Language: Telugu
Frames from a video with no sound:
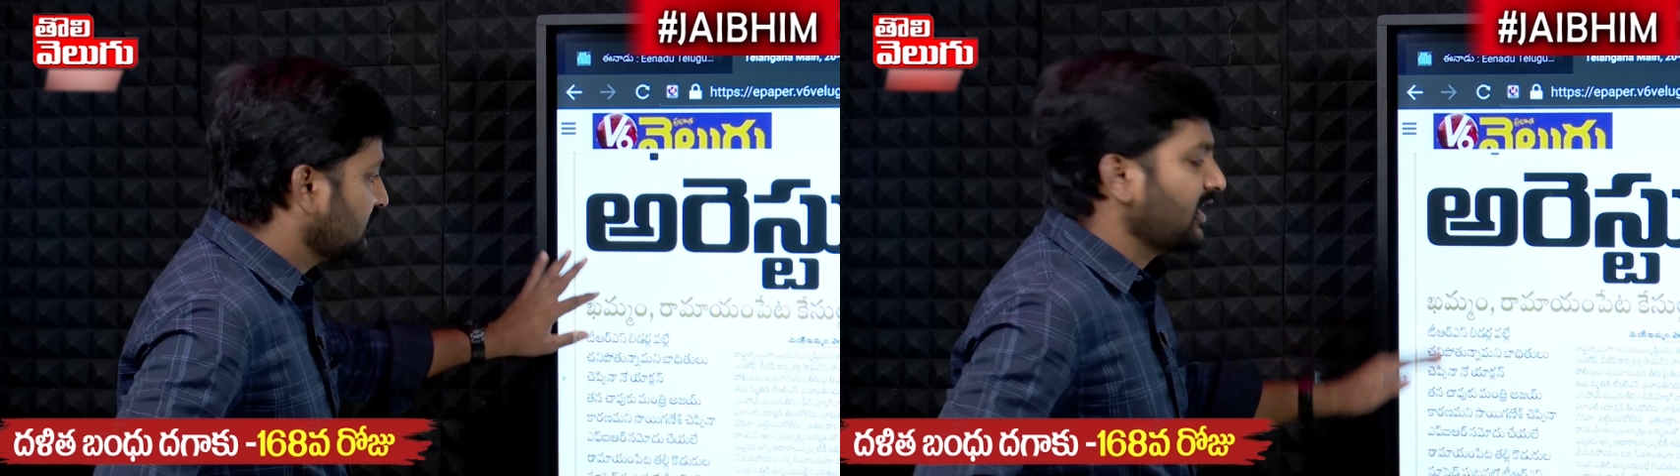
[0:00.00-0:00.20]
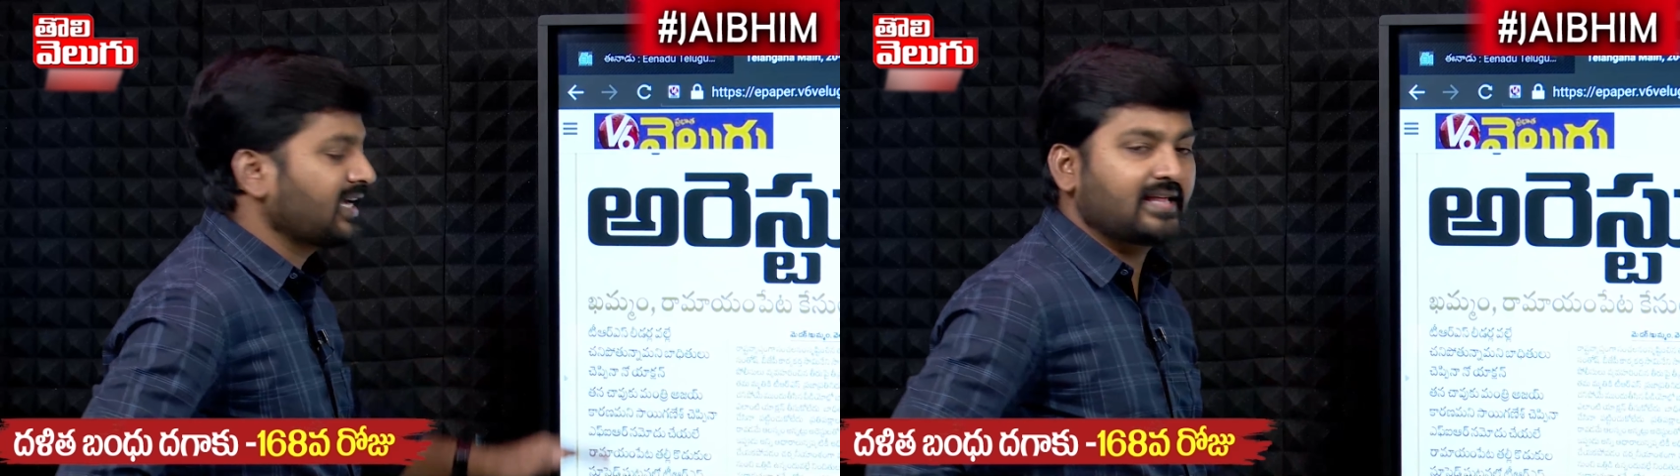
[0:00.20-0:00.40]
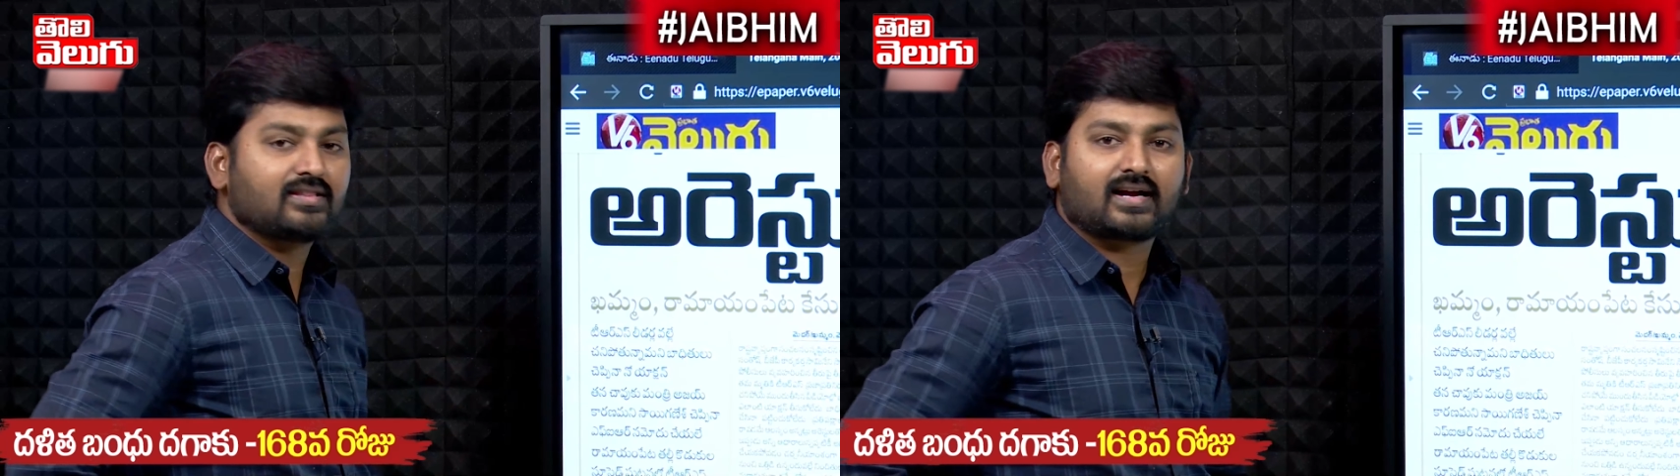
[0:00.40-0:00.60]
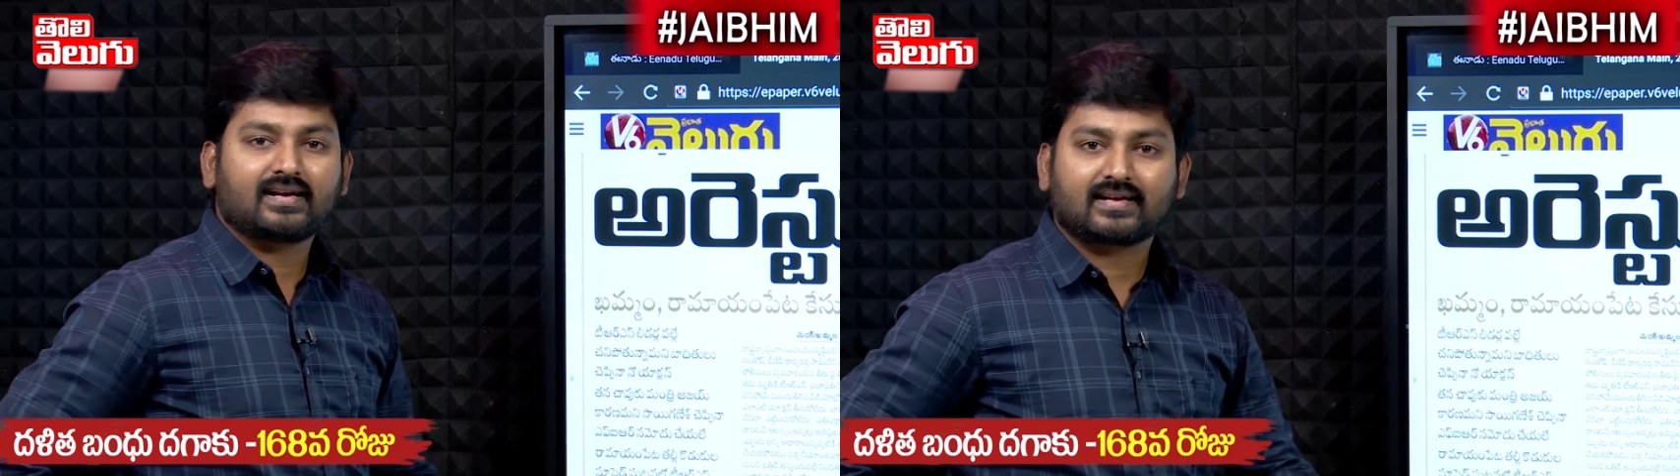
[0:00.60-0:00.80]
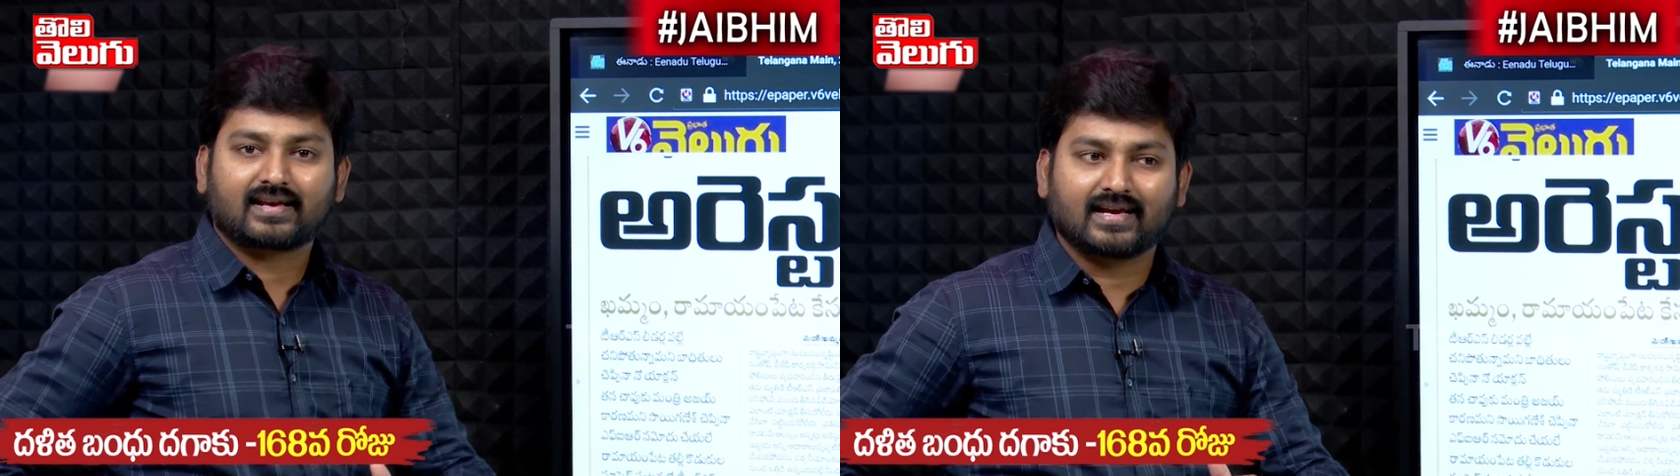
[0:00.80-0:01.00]
చేయరు
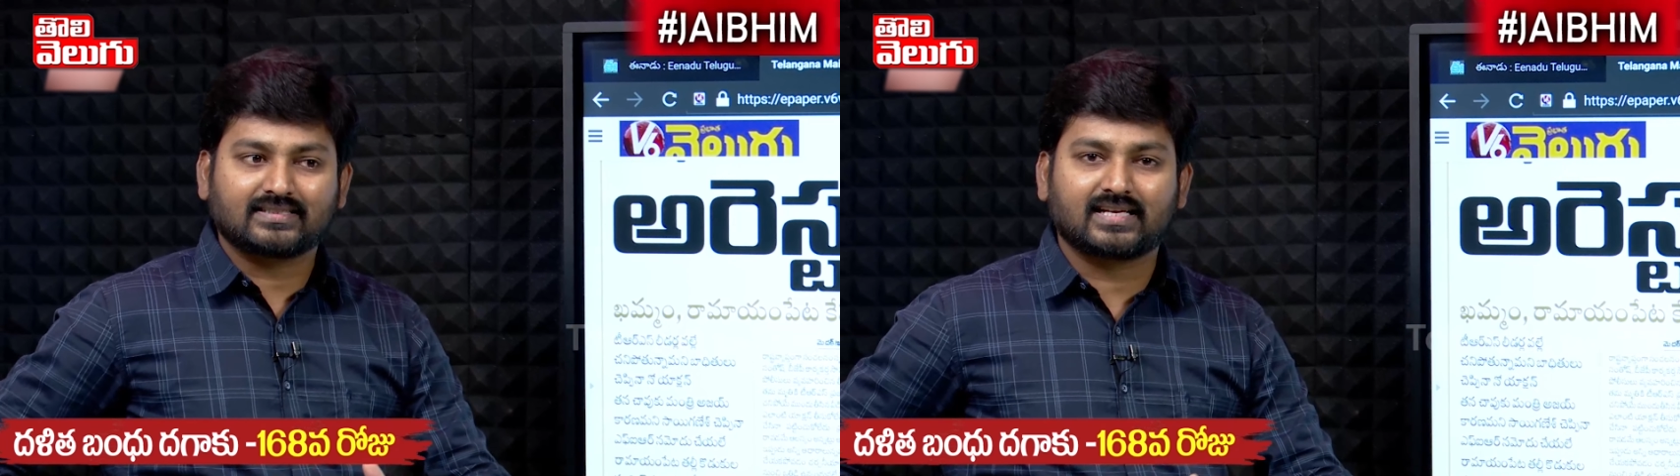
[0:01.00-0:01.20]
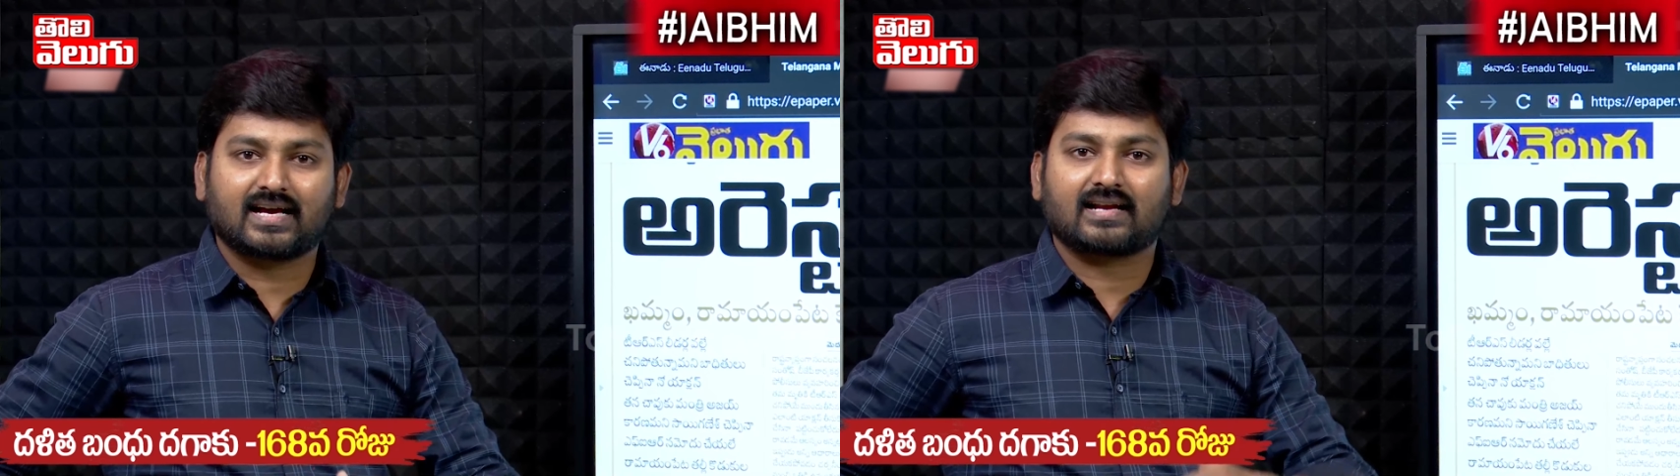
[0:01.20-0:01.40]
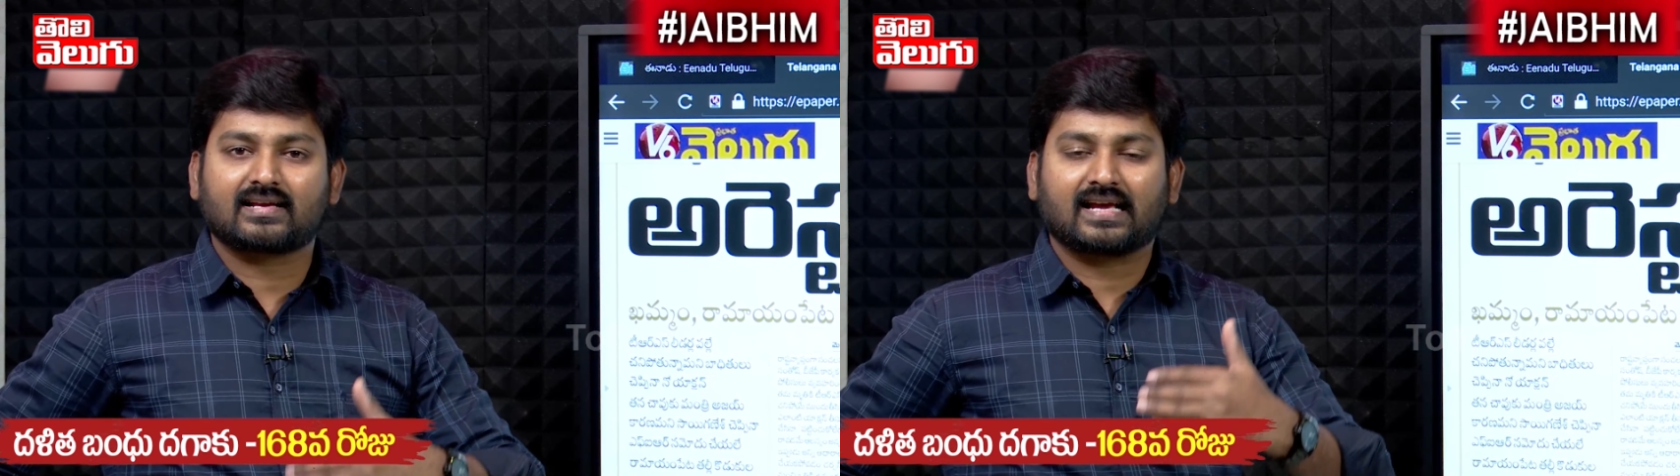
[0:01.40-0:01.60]
ఎందుకంటే కేసీఆర్కి